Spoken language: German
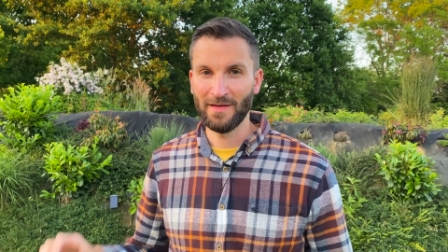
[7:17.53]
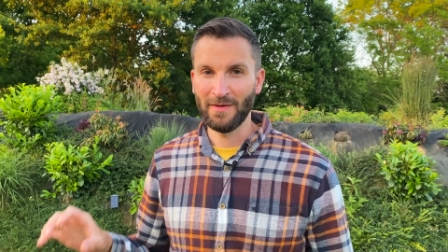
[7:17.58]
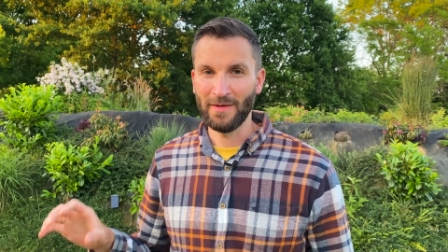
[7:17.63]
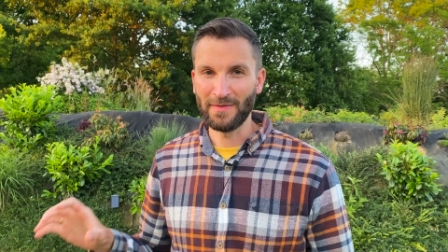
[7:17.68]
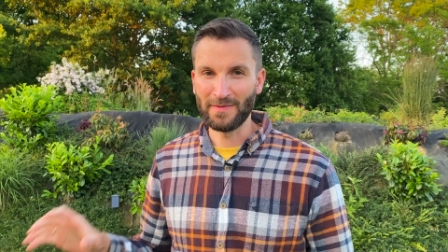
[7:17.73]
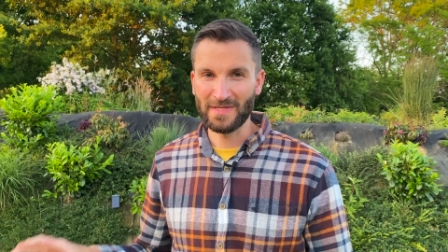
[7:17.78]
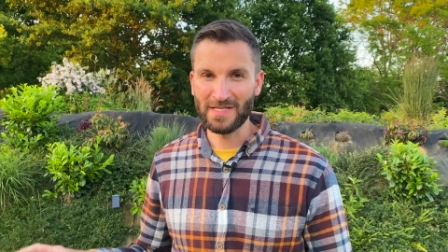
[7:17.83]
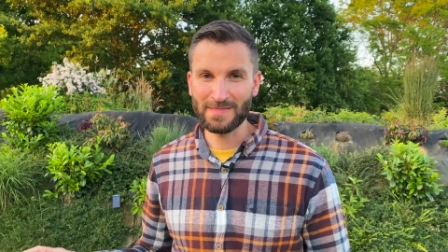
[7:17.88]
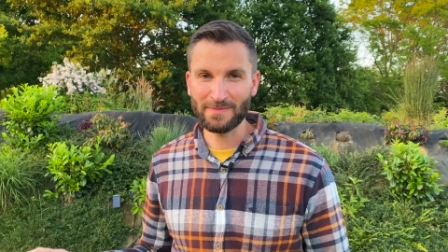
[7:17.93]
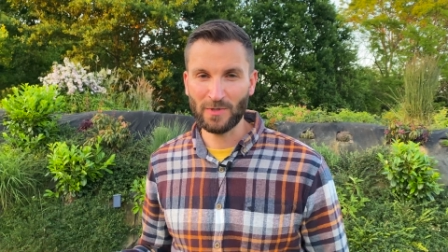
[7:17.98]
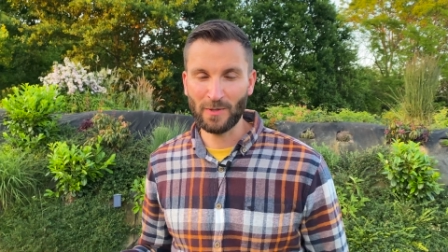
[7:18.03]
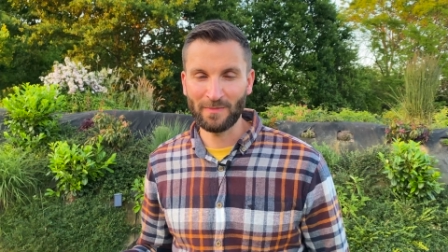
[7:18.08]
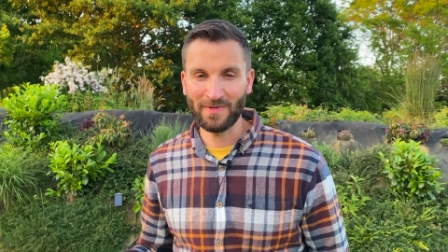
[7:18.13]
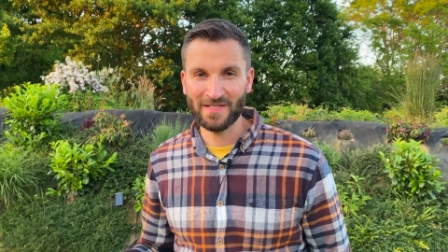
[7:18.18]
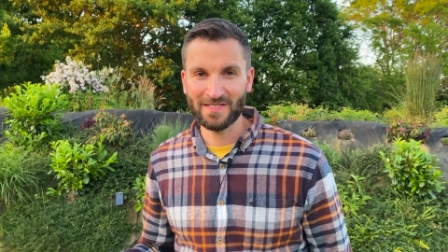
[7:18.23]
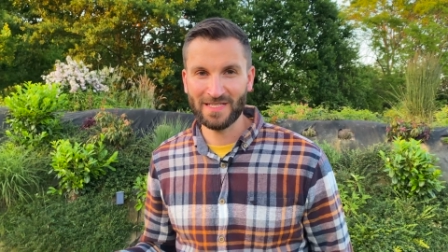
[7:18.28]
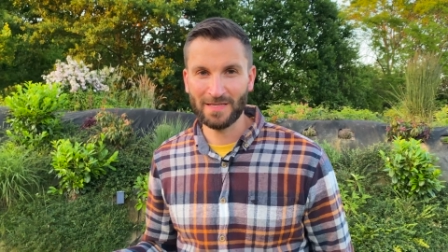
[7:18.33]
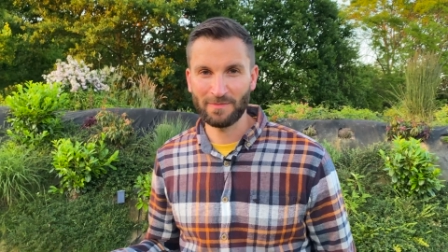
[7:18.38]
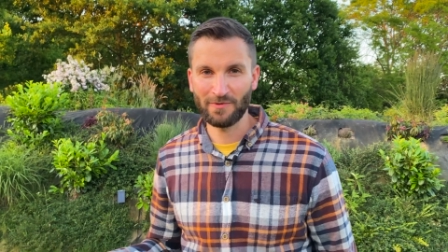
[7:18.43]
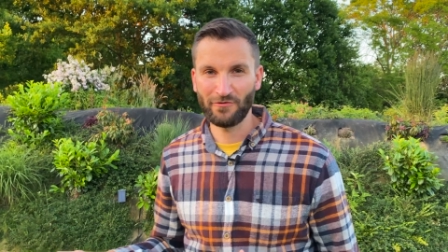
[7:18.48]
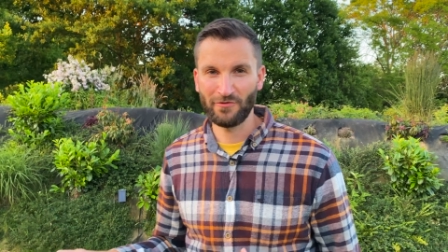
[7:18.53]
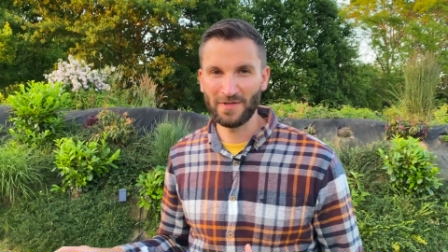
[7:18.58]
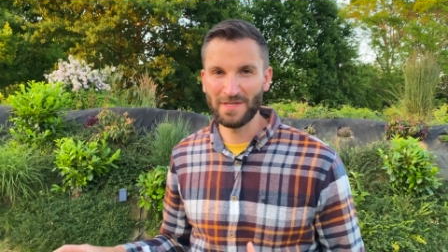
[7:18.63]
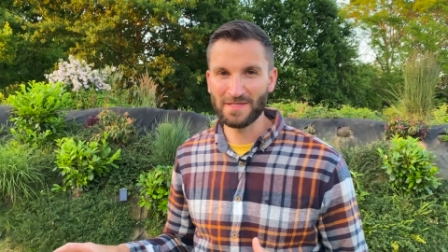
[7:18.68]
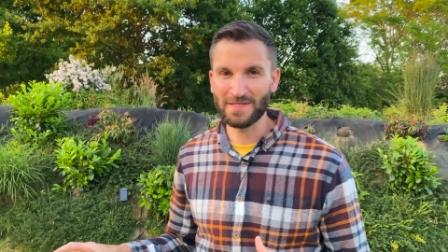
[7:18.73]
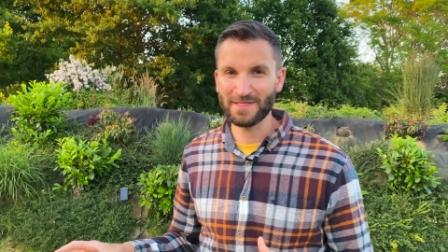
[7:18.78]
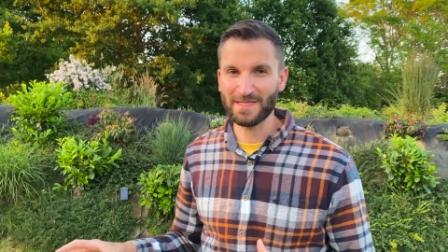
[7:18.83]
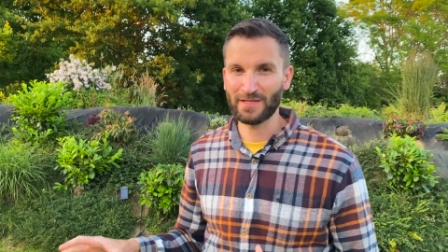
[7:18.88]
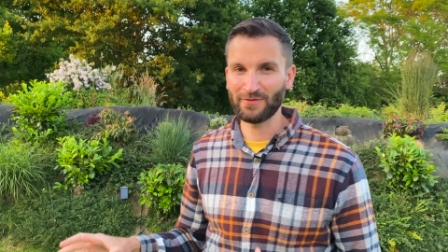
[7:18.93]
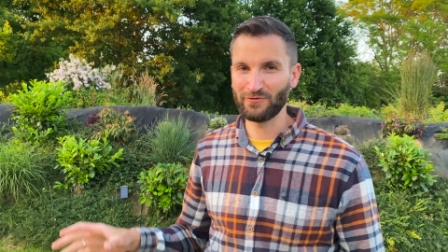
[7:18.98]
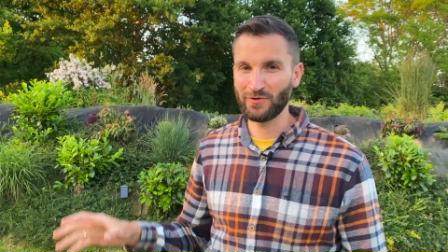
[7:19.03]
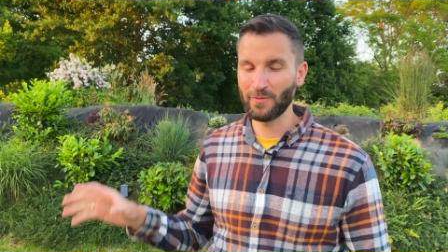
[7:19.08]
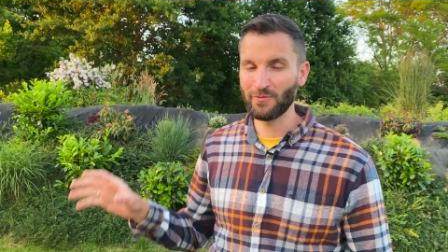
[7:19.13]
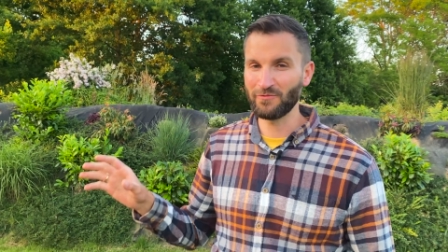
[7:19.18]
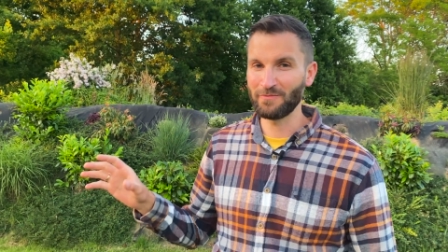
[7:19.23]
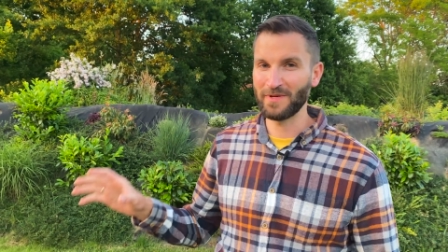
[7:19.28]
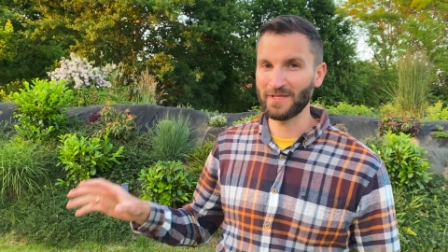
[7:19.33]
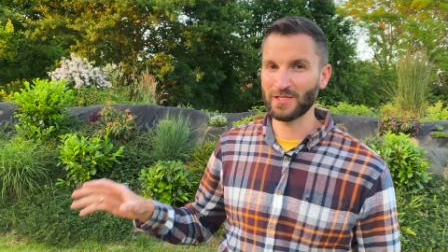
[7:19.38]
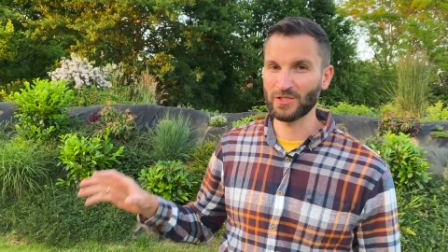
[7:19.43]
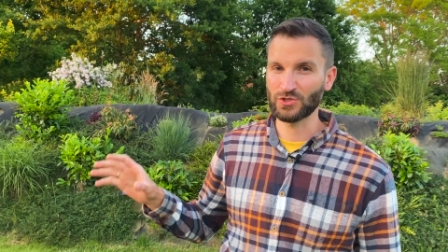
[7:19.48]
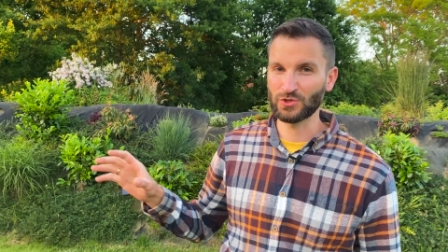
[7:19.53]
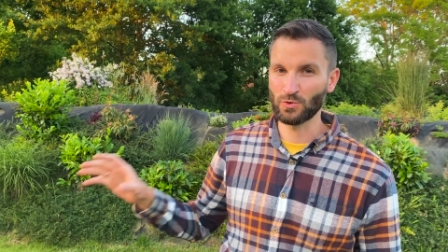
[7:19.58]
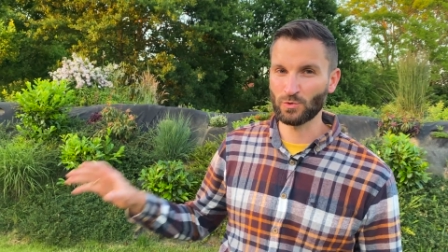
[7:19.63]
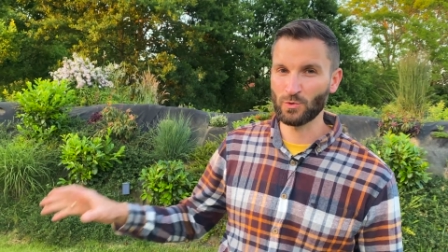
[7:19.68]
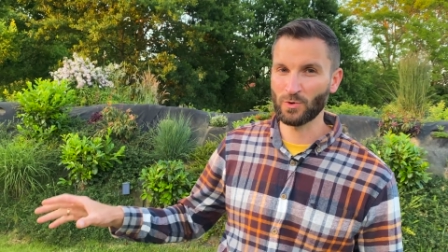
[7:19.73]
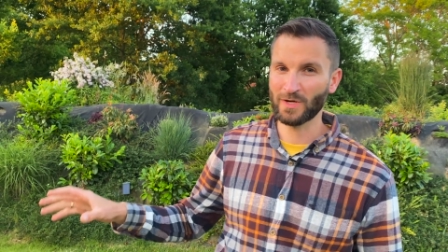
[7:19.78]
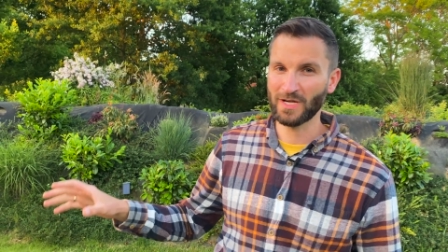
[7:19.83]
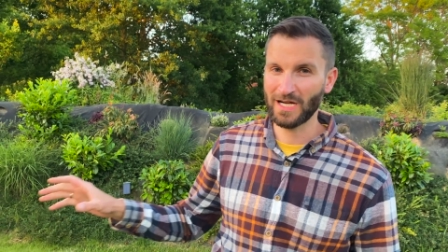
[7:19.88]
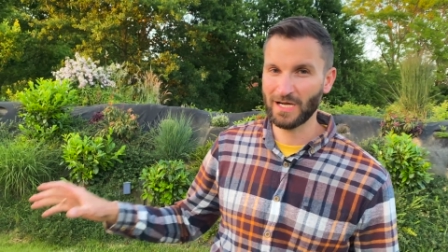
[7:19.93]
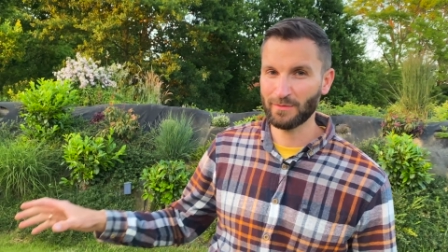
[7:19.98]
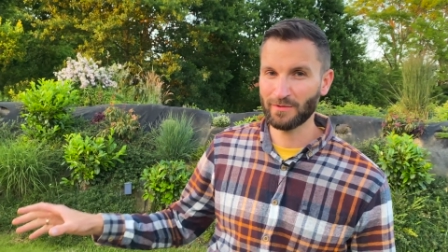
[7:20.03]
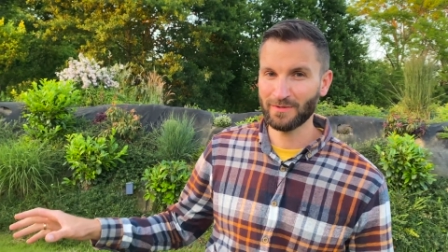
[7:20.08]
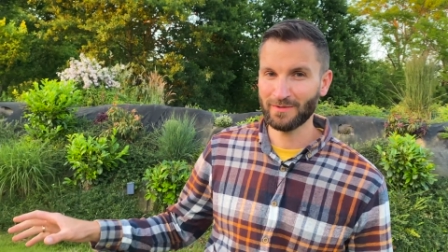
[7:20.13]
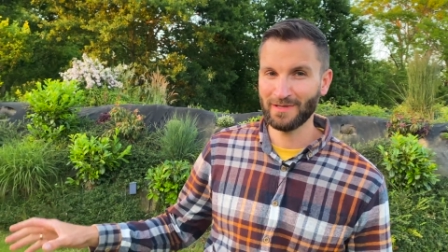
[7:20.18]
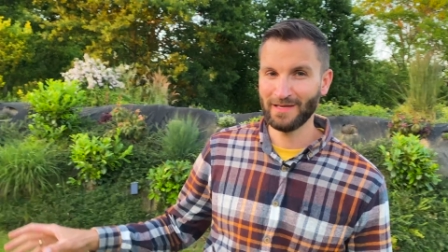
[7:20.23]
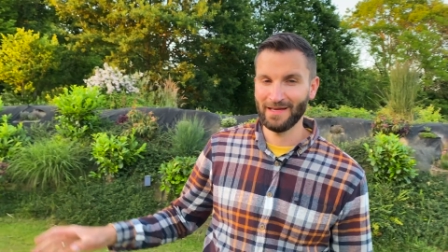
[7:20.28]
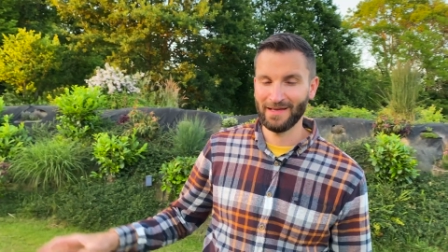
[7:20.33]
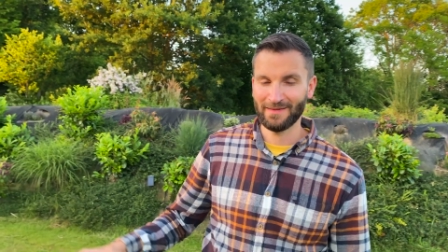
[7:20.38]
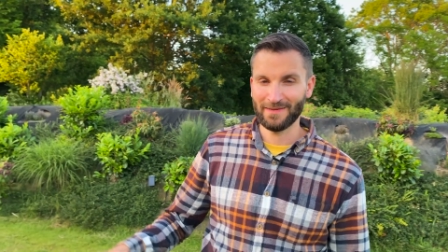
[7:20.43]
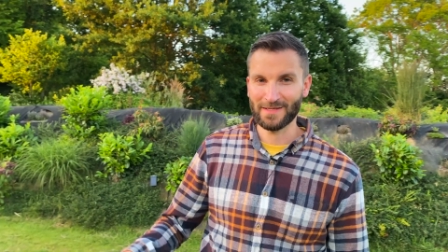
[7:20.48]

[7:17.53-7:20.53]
In diesem Komplettset befindet sich ein 5 Meter Schuko-Kabel.